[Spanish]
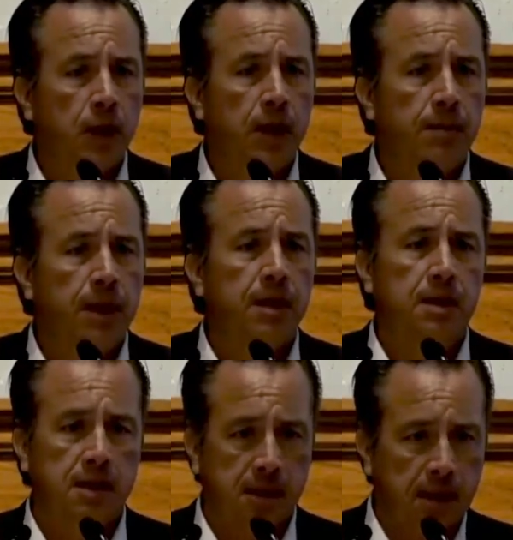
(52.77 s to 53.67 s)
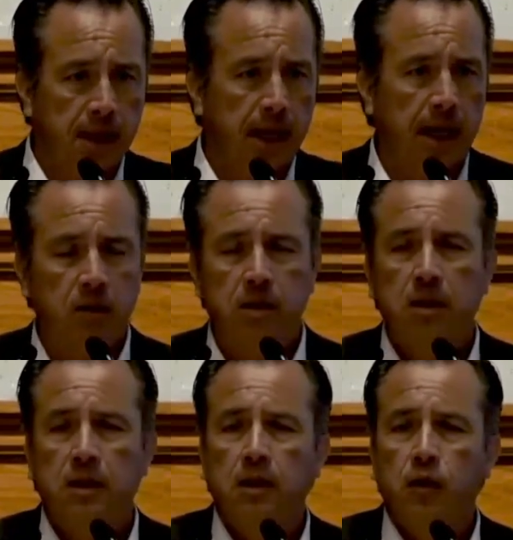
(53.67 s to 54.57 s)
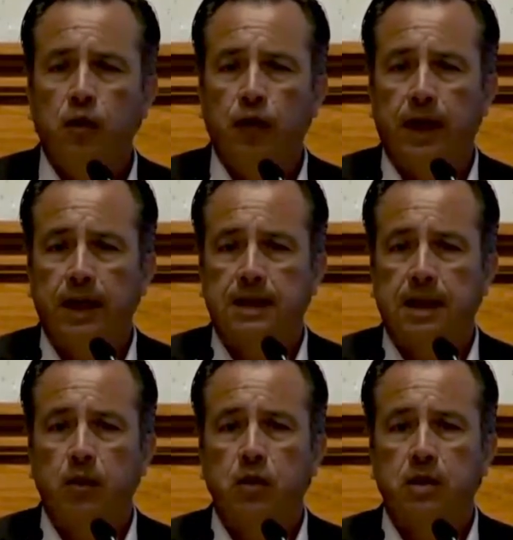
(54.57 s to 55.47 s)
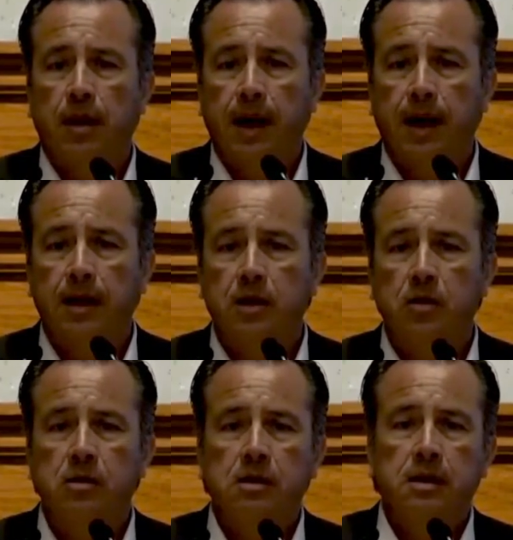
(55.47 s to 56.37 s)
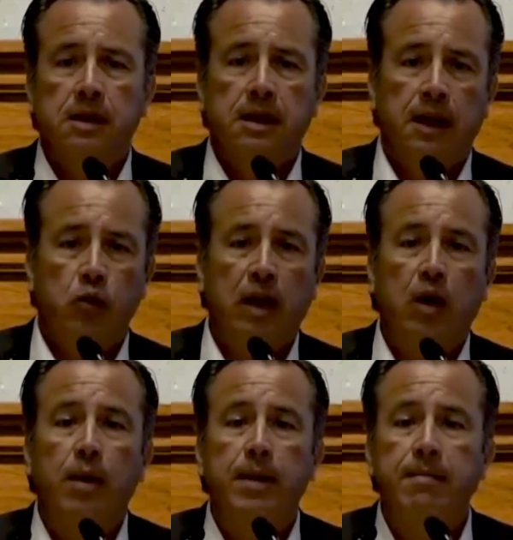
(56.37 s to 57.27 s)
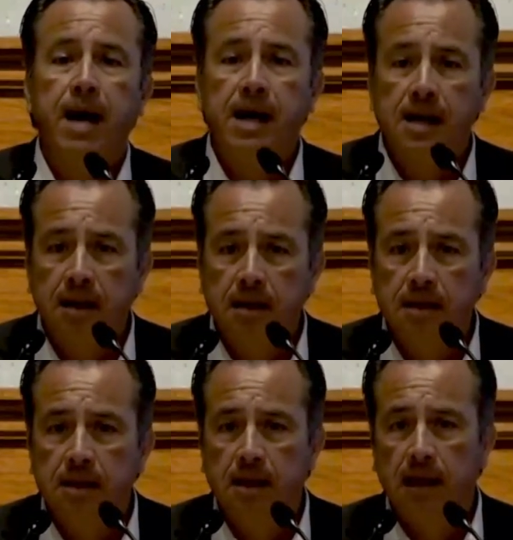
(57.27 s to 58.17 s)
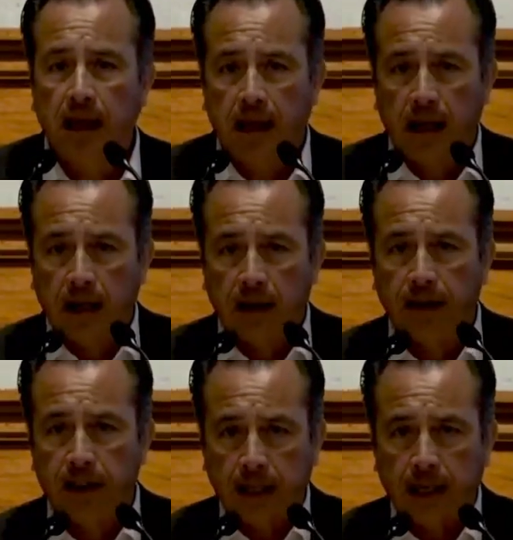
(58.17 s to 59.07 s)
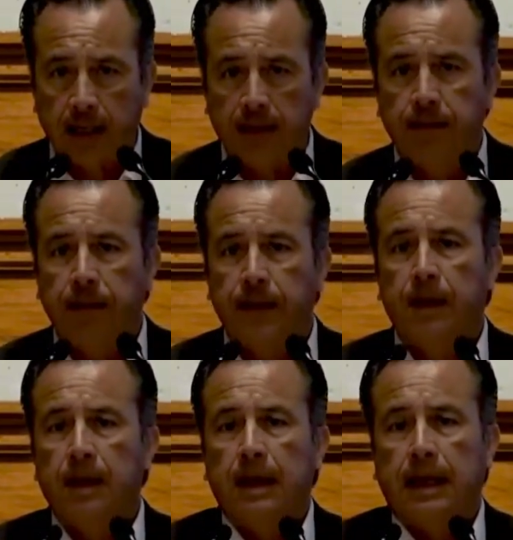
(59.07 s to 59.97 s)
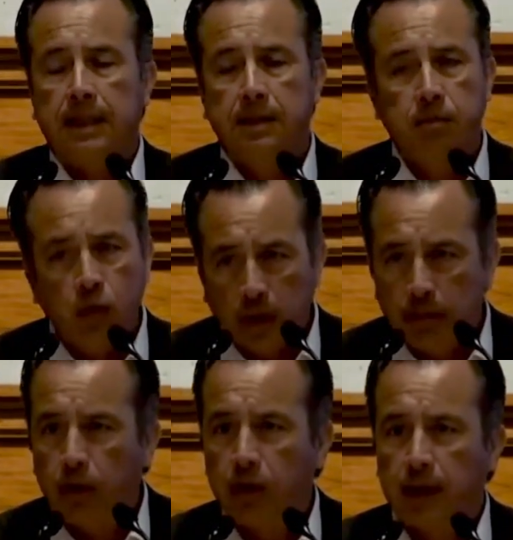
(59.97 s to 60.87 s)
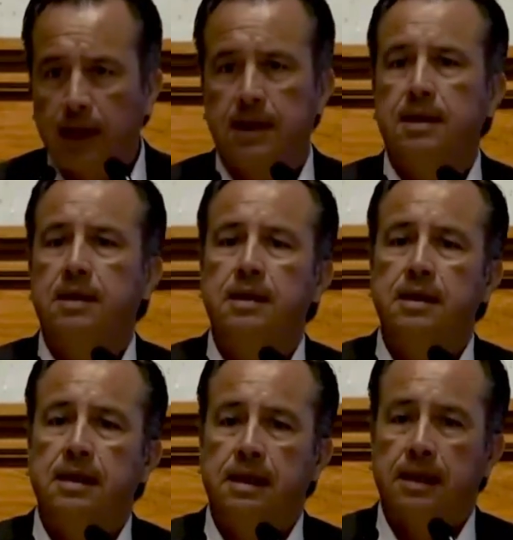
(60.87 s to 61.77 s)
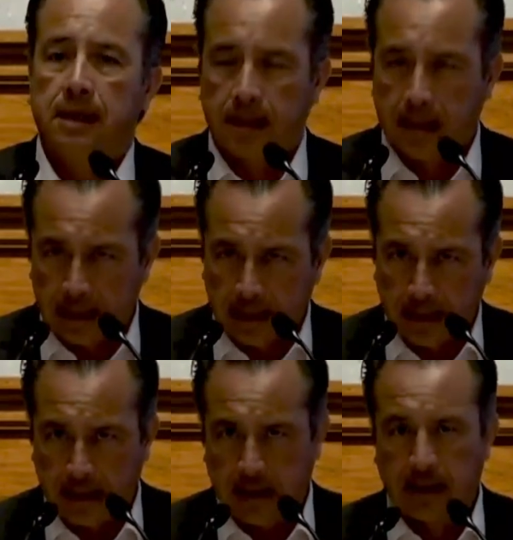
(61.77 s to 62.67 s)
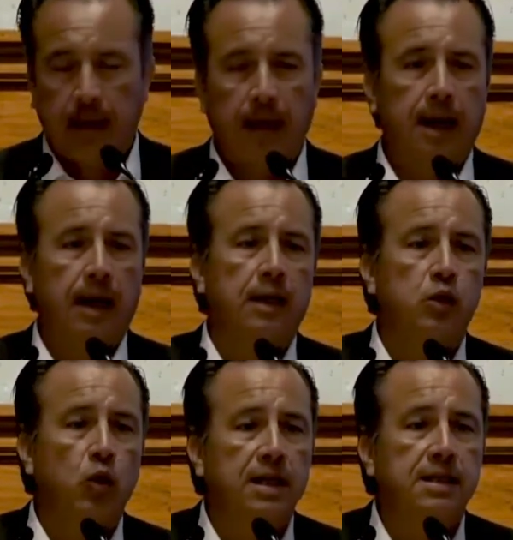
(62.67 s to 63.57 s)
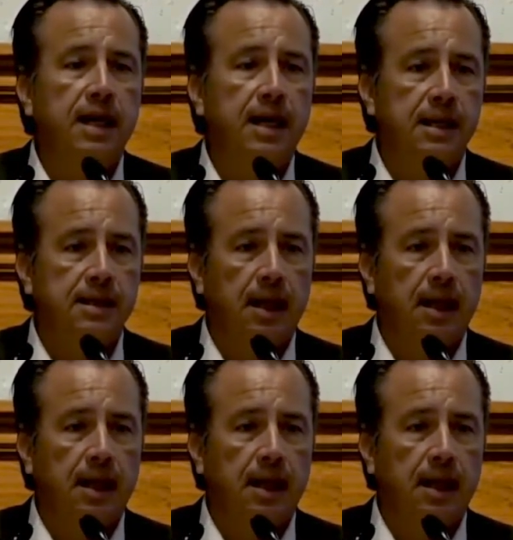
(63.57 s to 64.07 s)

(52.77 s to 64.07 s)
pueden ver y que se enteraron fue que estamos trabajando en una nueva imagen en la fachada es muy importante eh, actualizar